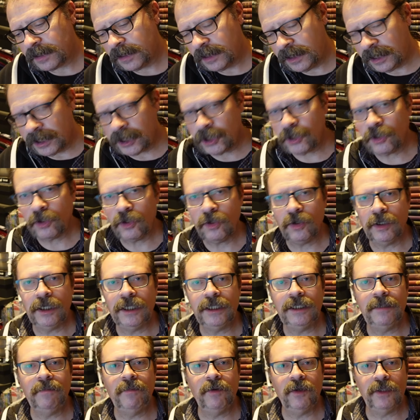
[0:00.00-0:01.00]
Y esto
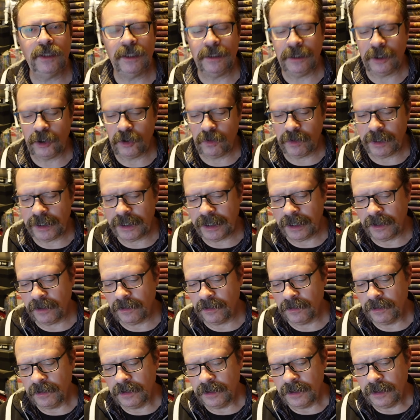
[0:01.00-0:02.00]
es importante
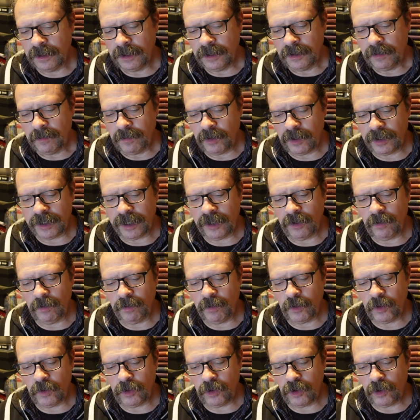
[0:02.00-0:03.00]
subrayarlo porque hay un
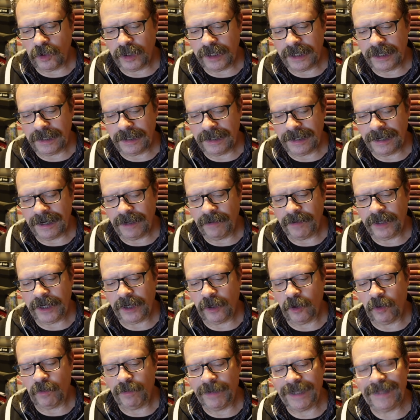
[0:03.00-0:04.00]
punto de clave
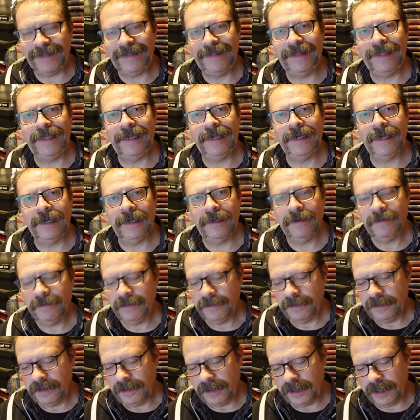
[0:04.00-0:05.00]
romántica,
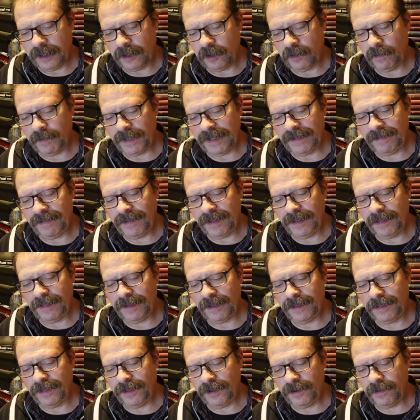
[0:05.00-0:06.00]
de
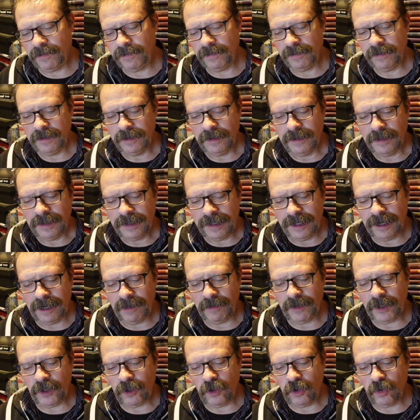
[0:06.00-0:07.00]
romantización de la
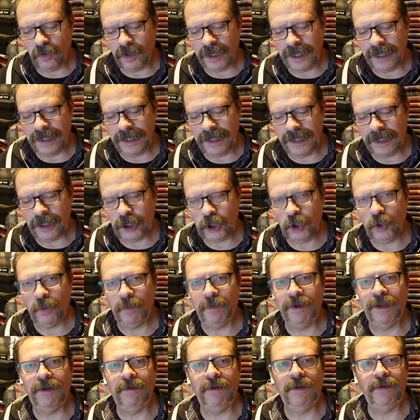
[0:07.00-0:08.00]
aventura del
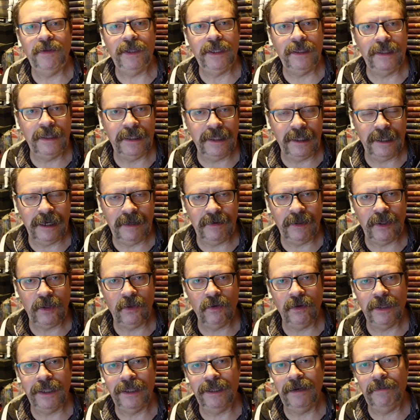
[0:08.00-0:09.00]
superviviente, de la
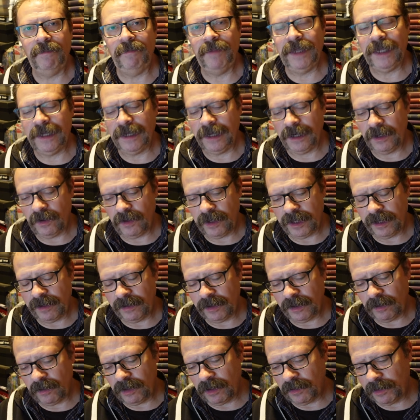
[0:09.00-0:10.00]
aventura del pícaro,
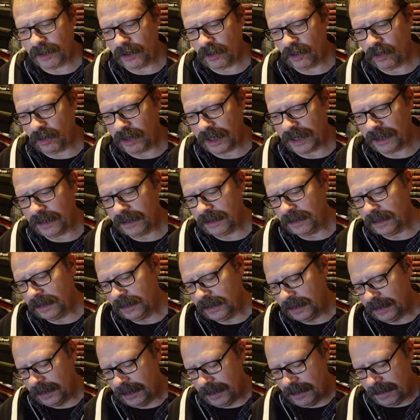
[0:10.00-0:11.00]
de una aventura
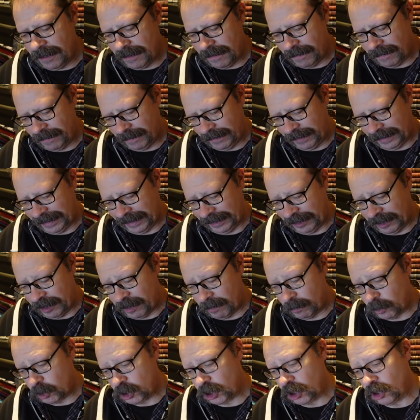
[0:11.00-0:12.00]
que
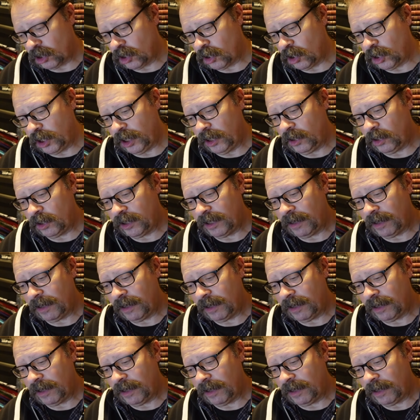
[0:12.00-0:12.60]
tiene mucho código